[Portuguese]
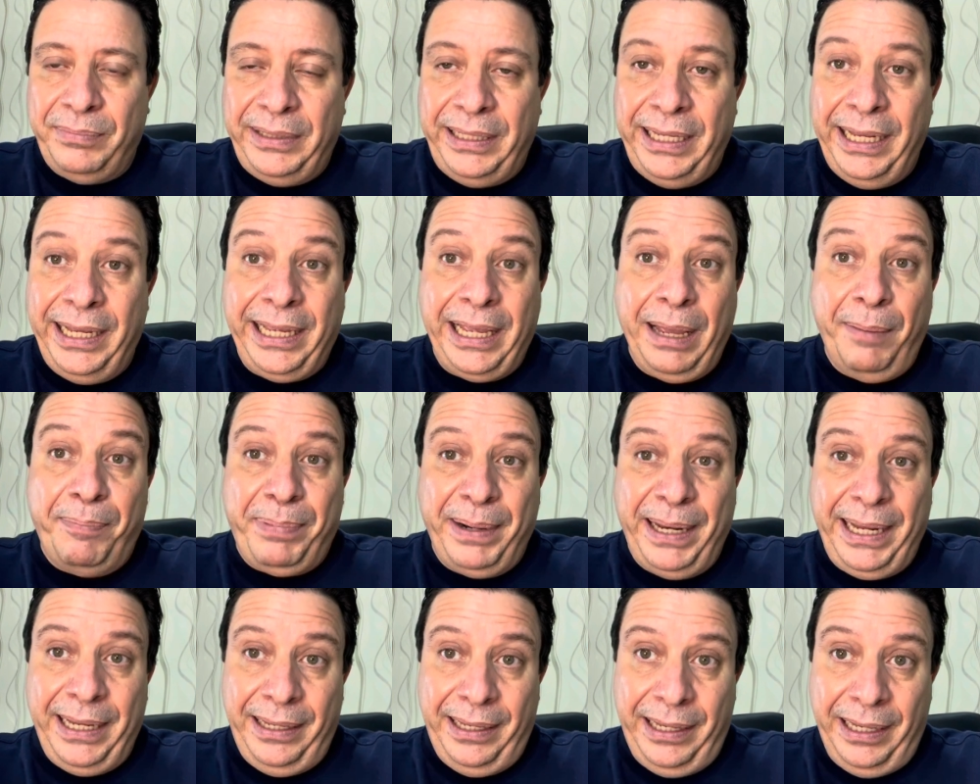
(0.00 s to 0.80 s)
ter que
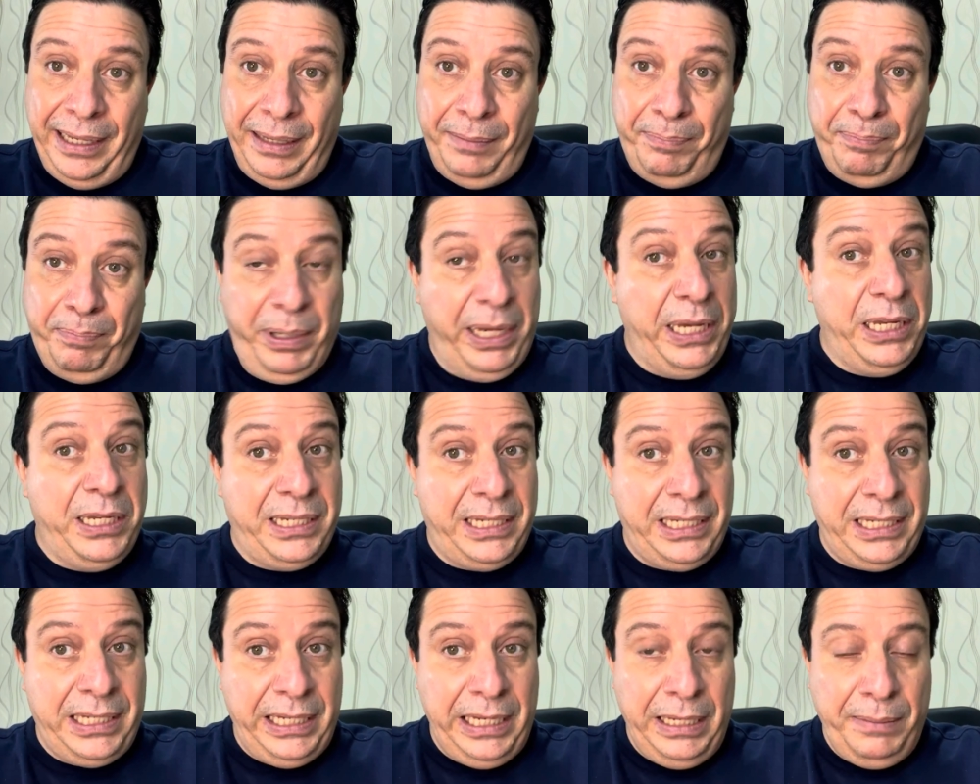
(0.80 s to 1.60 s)
aprender
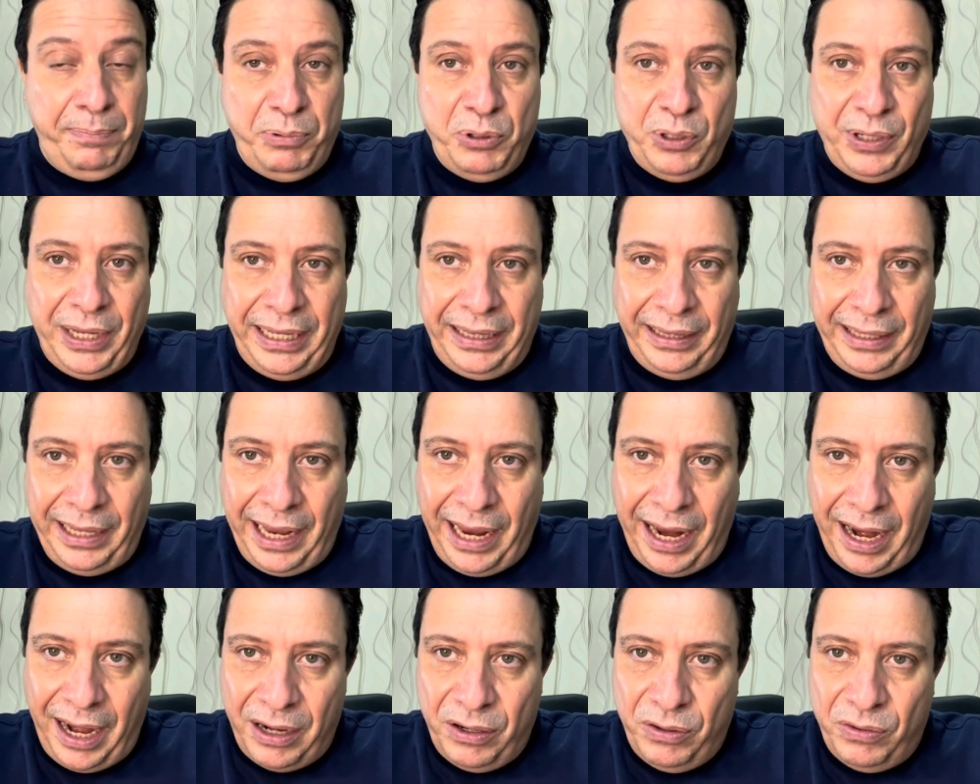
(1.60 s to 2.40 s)
princípios
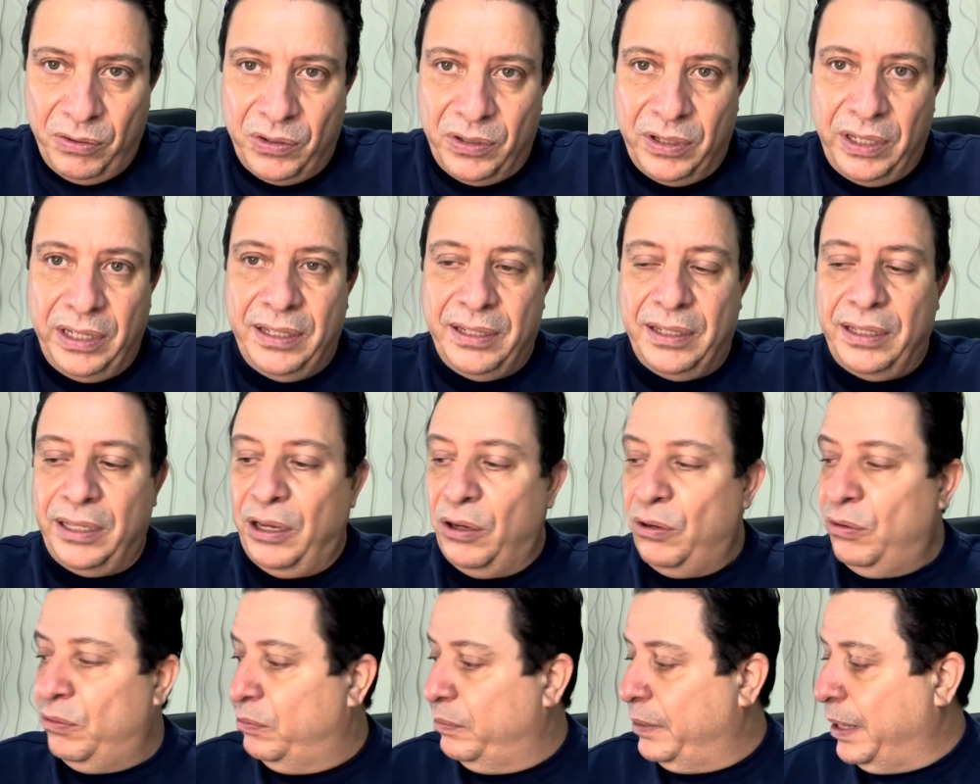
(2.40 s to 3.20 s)
eternos que
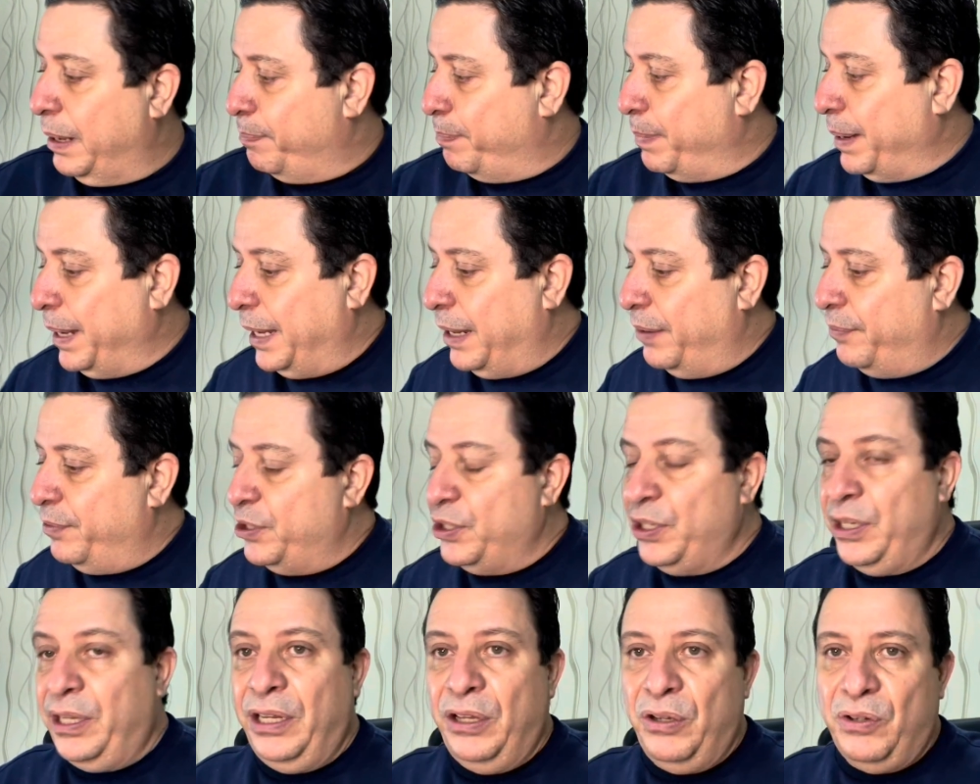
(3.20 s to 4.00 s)
estão na palavra
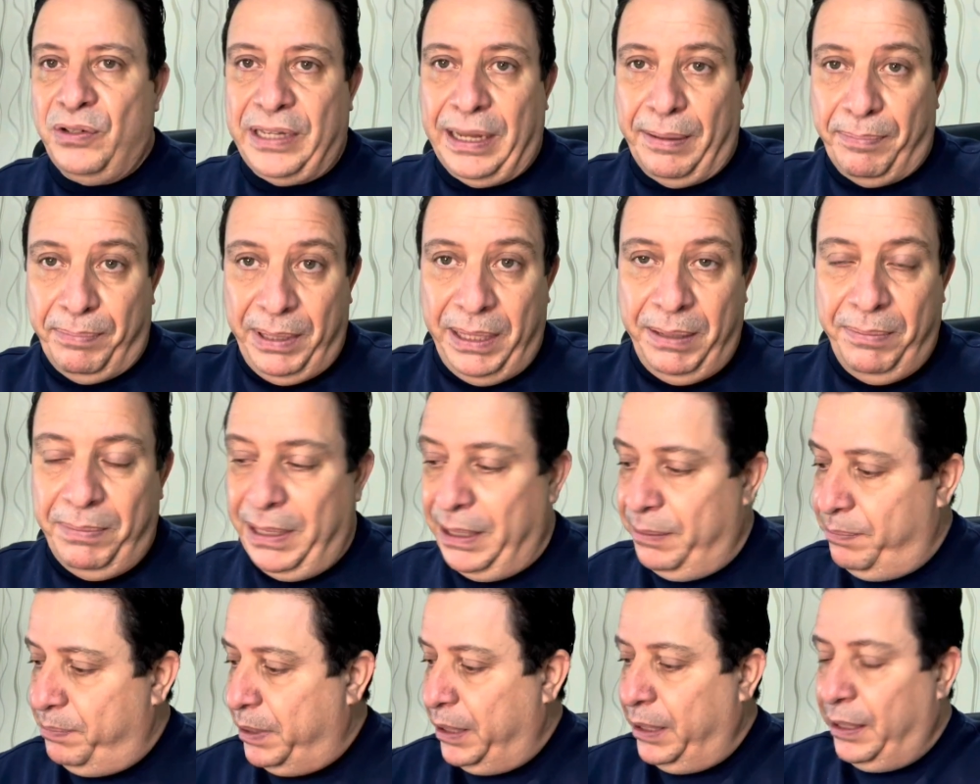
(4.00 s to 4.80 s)
de Deus, na
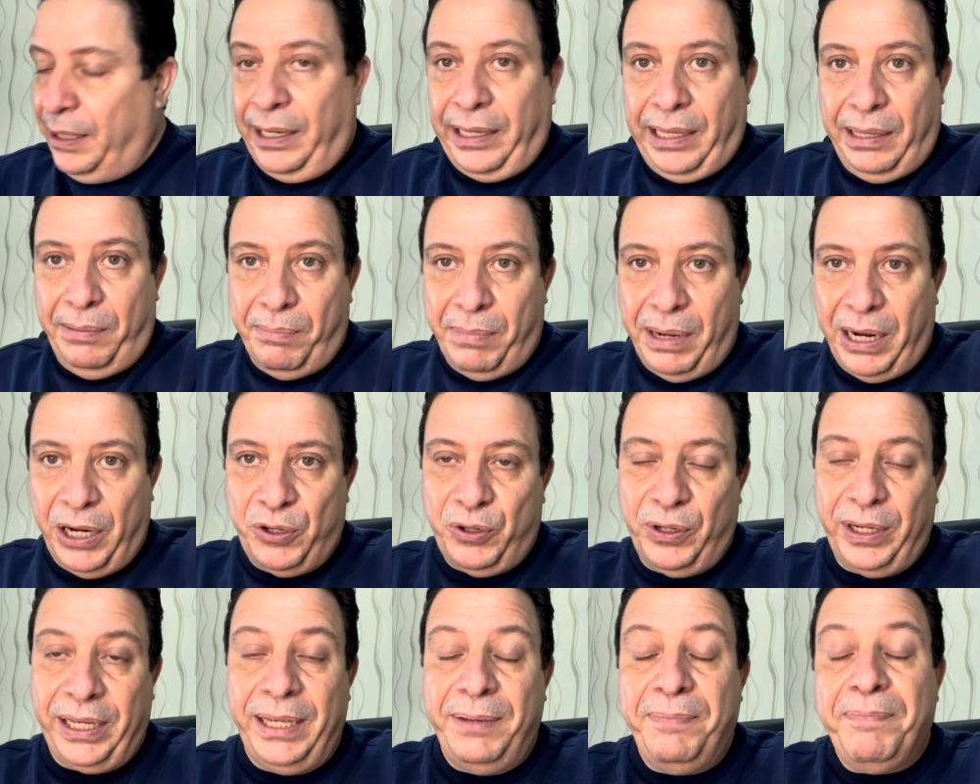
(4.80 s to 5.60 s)
Bíblia, que está aqui
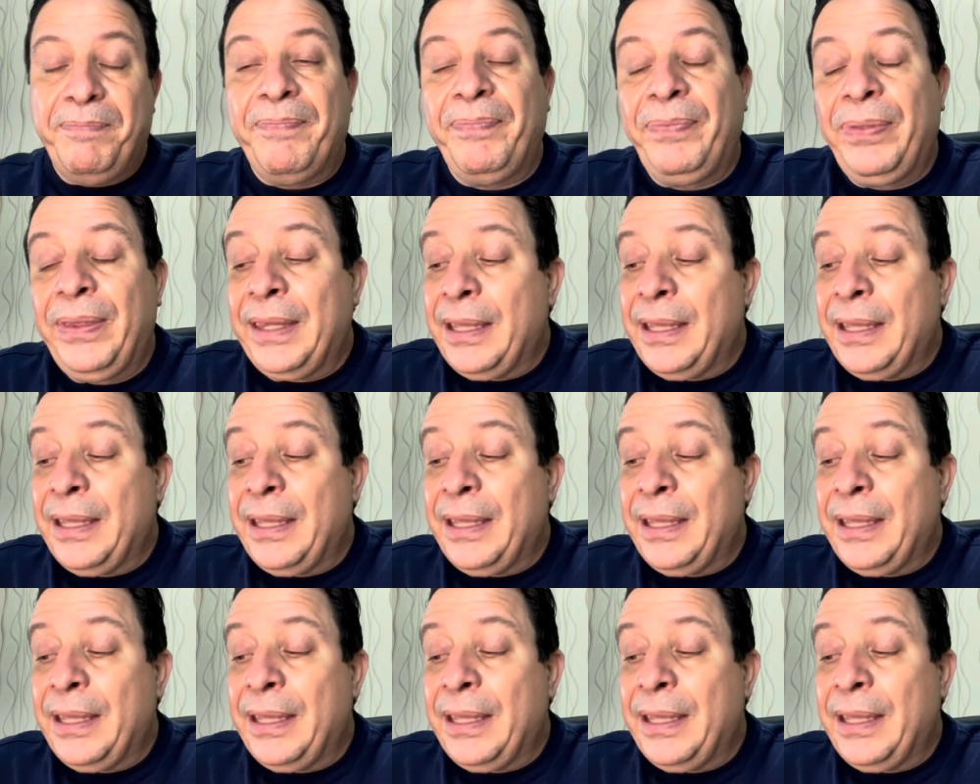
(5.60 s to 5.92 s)
embaixo aqui.